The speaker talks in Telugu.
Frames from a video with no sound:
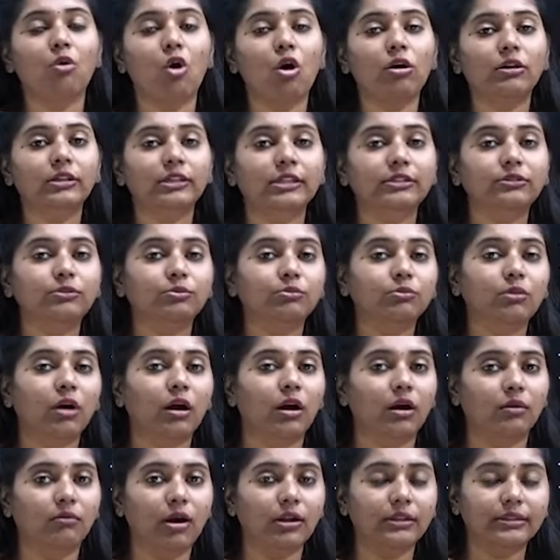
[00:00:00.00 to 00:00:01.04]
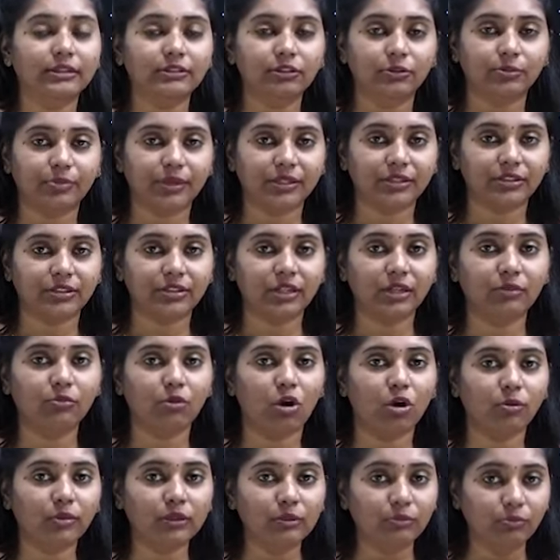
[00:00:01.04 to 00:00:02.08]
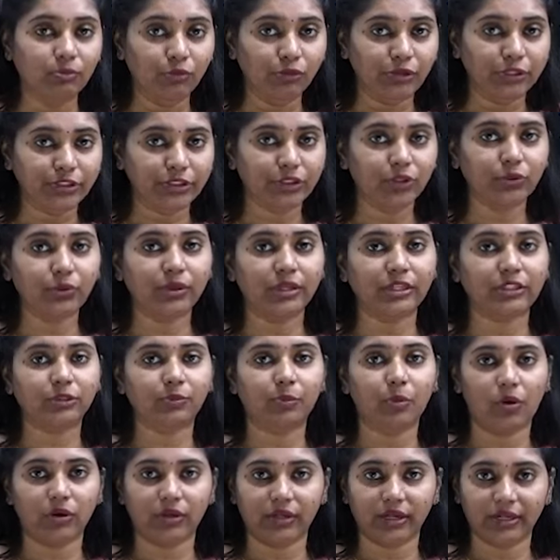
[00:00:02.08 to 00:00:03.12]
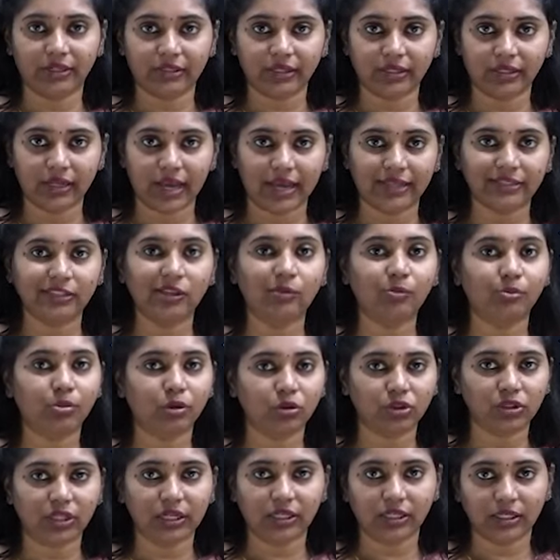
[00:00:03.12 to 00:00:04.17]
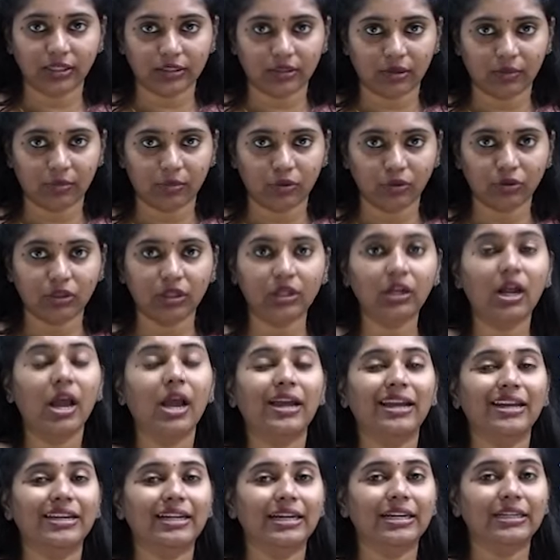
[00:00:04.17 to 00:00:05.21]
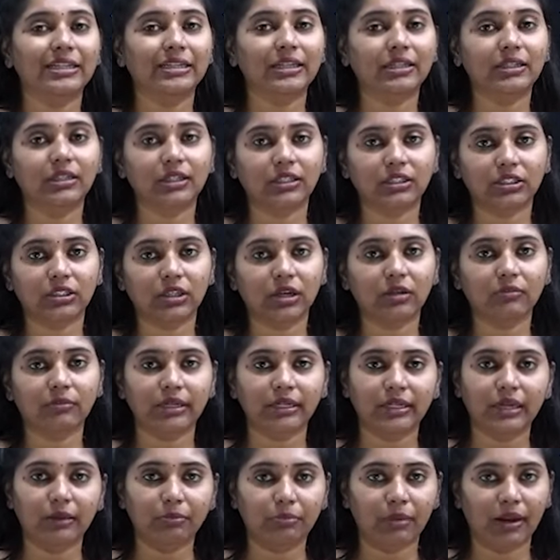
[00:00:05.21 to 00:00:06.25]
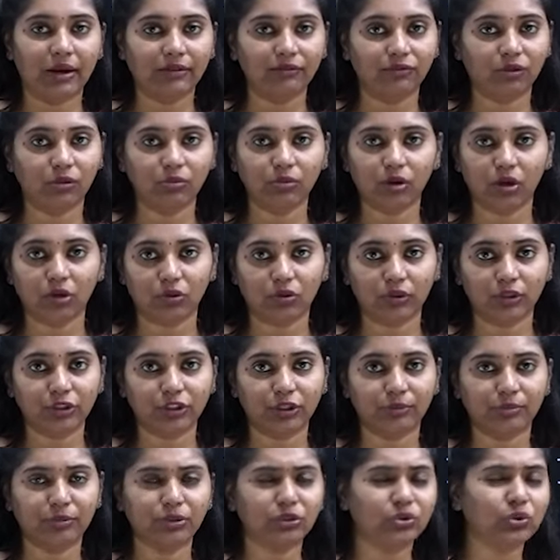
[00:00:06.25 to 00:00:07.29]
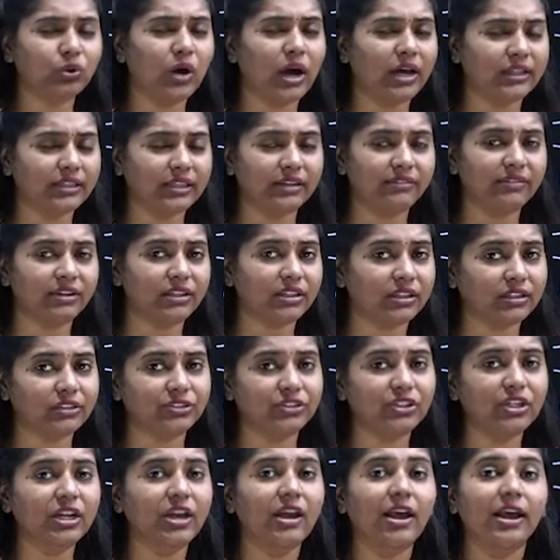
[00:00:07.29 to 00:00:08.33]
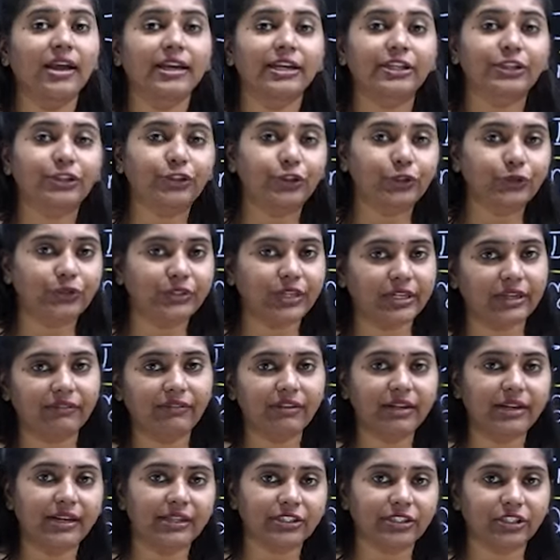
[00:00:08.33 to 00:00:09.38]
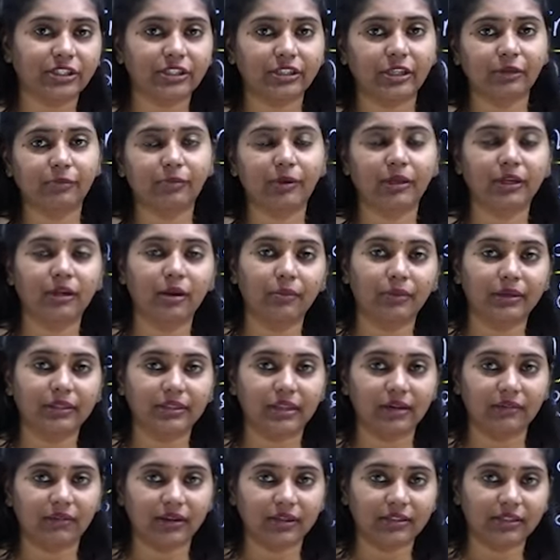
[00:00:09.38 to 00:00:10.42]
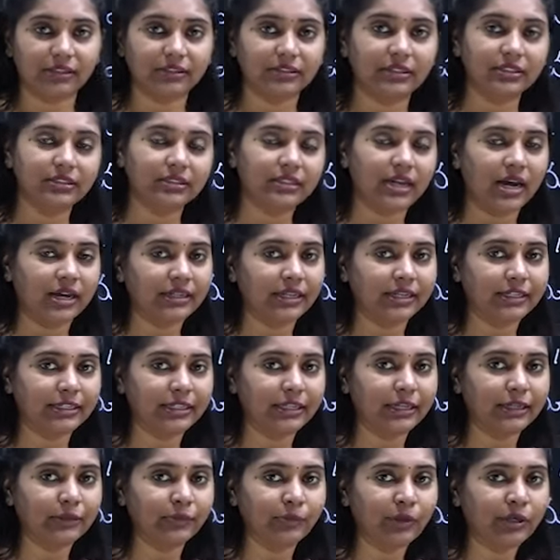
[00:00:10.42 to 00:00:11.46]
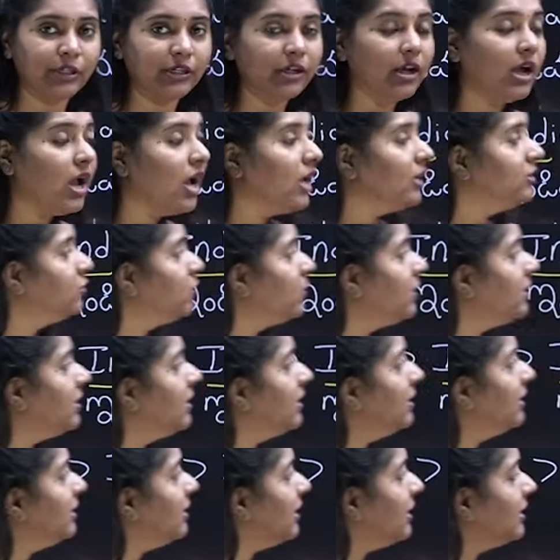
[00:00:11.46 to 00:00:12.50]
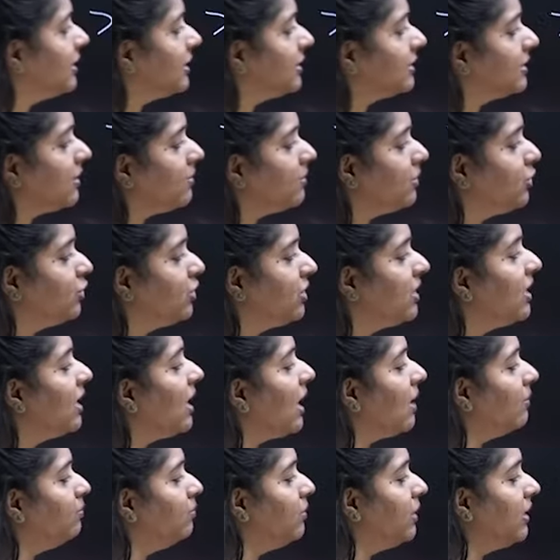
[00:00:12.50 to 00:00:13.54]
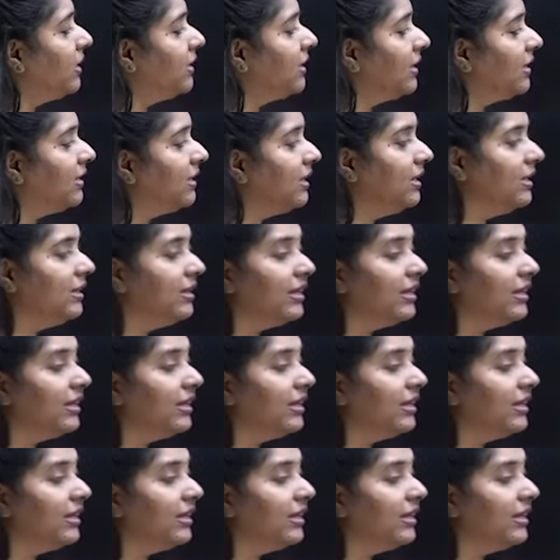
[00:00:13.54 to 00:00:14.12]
మాల్దీవ్స్ మాల్దీవ్స్ ప్రెసిడెంట్ మొహమ్మద్ ముయిజు ఈజ్ పోర్ట్రేటెడ్ యాజ్ అ ప్రో చైనా సపోర్టర్ ఇన్ ఇంటర్నేషనల్ మీడియా ప్లాట్ఫామ్గా కూడా చెప్పొచ్చు ఆ తర్వాత నుంచి ఇష్యూస్ అనేవి లక్షద్వీప్ ఇంకా మిగతా వాటి నుంచి స్టార్ట్ అయినాయి అన్నమాట సో ఇది దీనికి సంబంధించిన అప్డేట్ అండి